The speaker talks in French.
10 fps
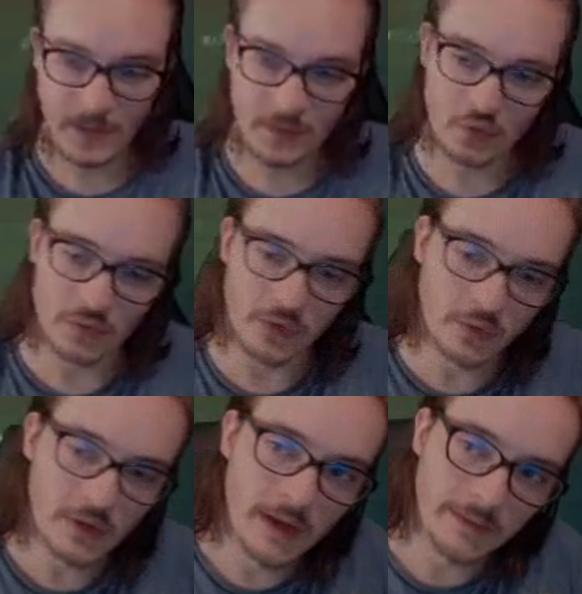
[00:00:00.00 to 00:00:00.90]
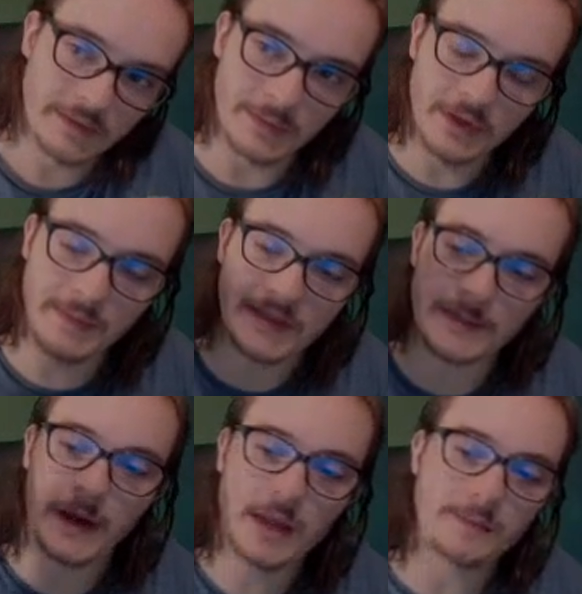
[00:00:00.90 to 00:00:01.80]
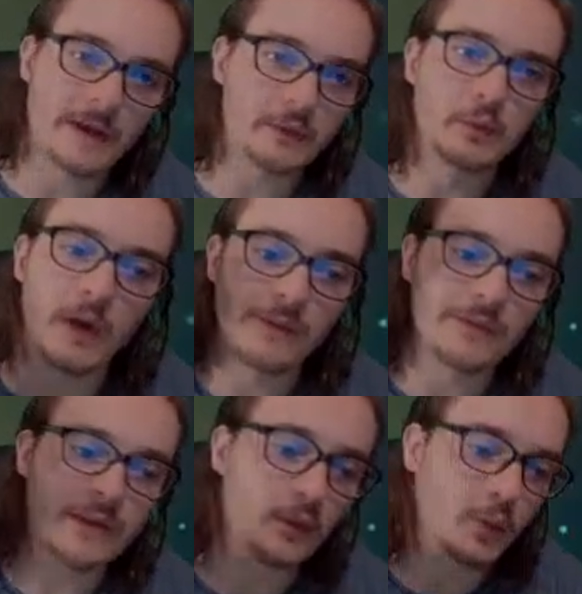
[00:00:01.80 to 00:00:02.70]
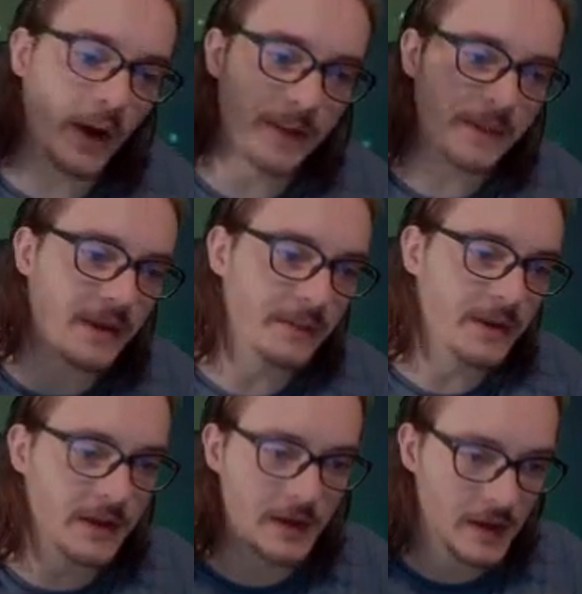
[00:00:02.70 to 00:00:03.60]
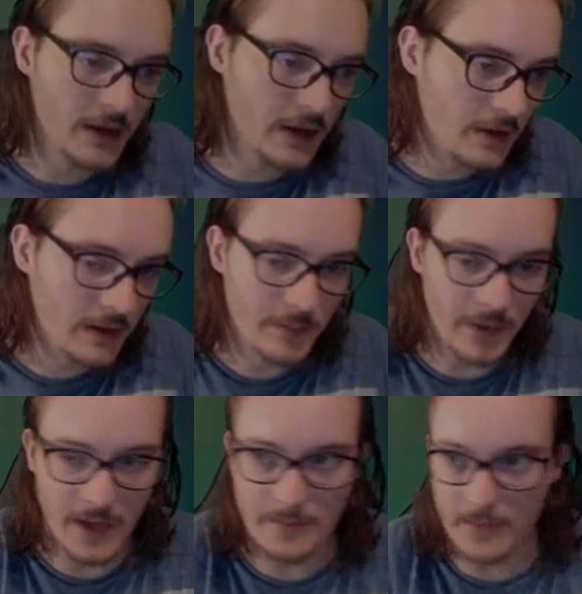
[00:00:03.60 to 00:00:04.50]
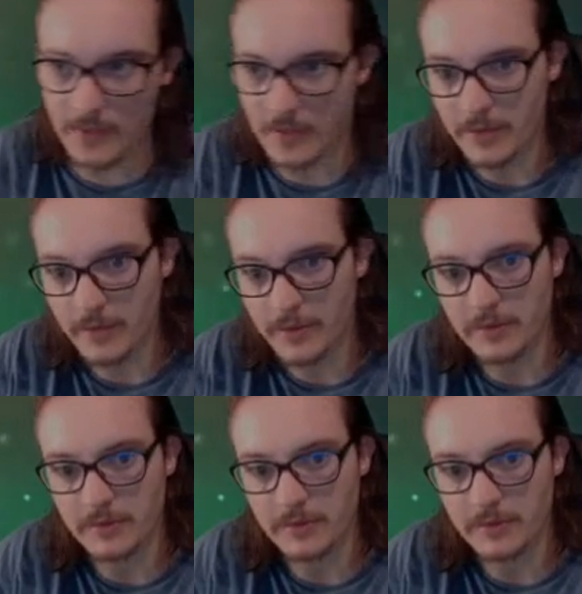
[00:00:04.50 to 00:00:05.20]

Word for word: Le nouveau nom. Parce que maintenant, ils mettent des Prime partout. Prime Vidéo, Prime Gaming prime, euh,